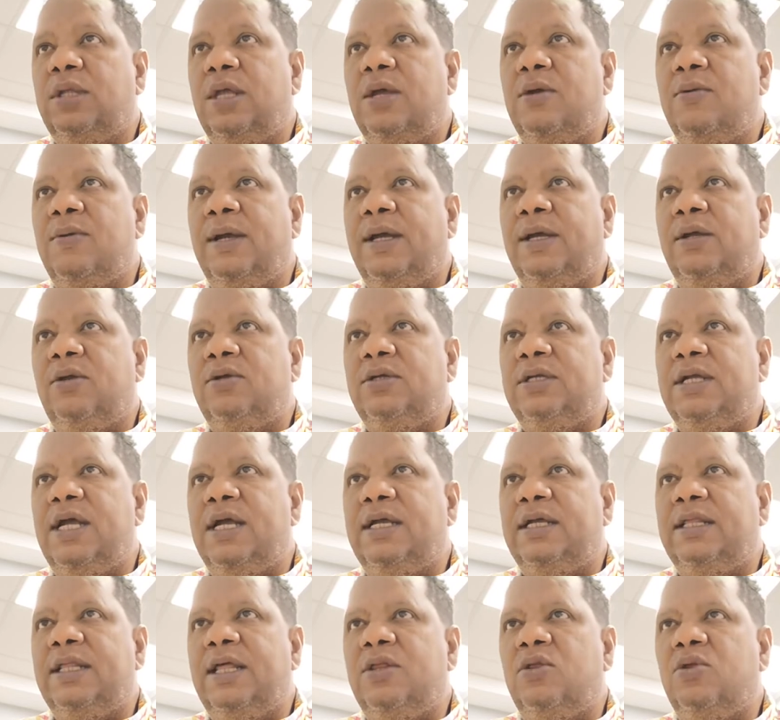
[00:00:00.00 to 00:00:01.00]
Tengo ahí a los
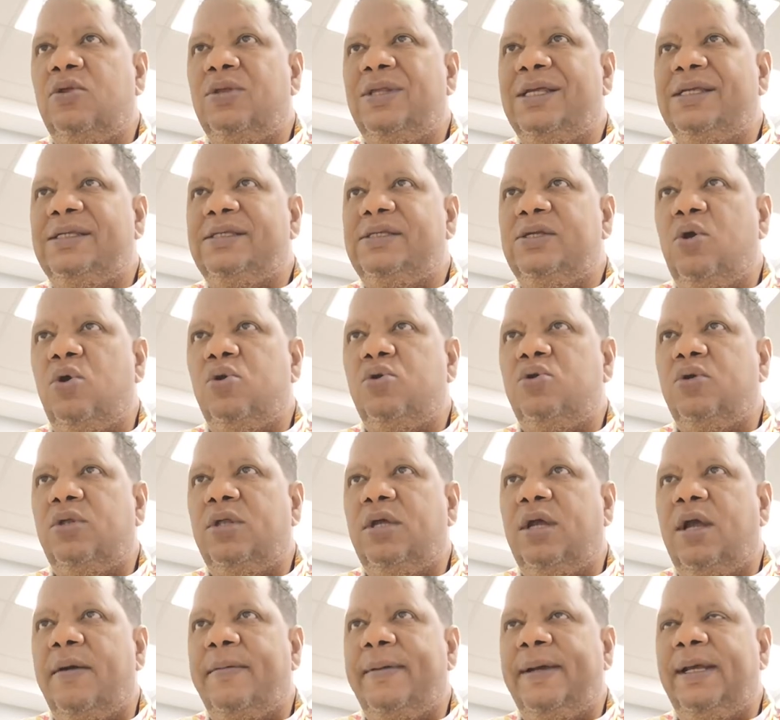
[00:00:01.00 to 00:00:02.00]
Yankees dando 18
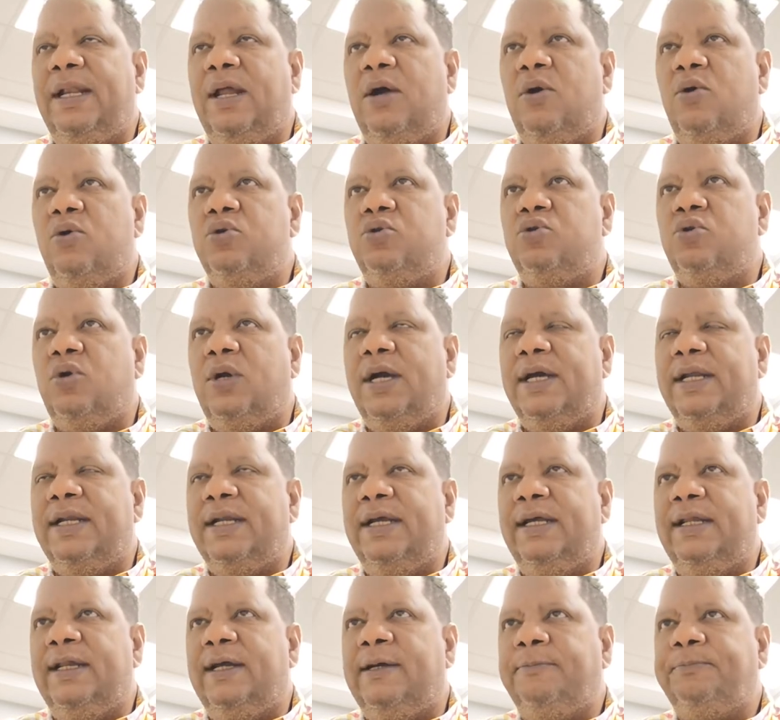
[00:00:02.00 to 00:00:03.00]
de Gabela, 8
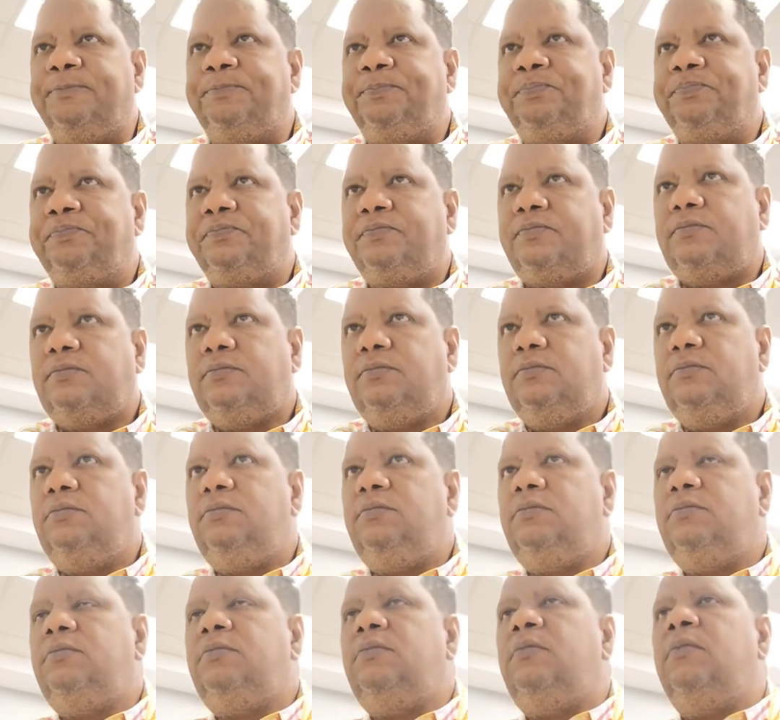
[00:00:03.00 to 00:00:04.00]
carreras.
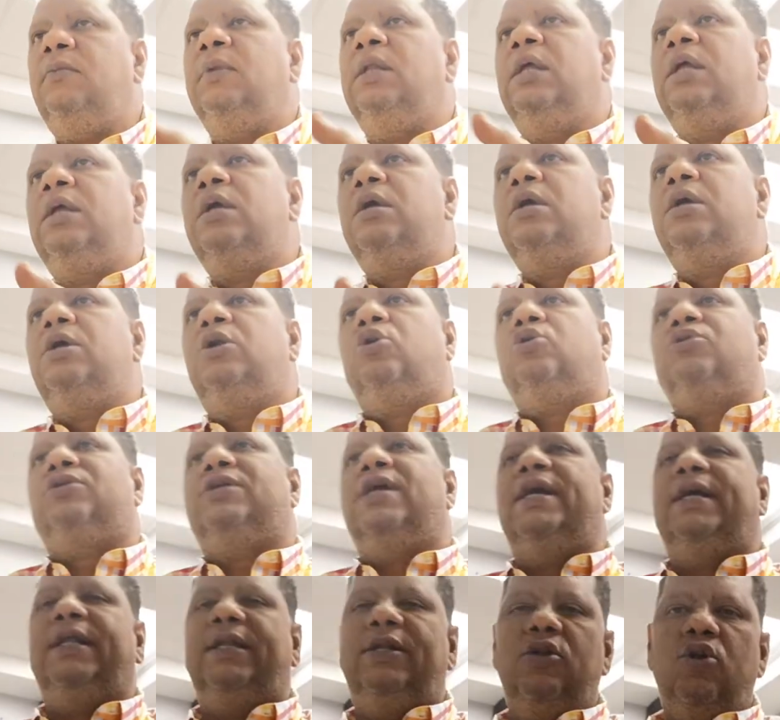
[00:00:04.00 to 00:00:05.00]
Los
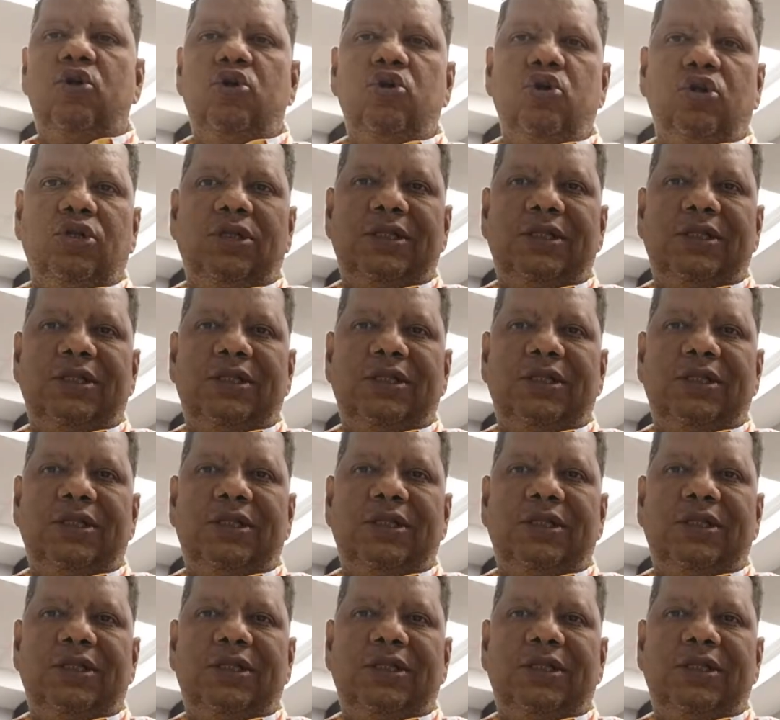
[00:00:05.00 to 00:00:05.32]
angelinos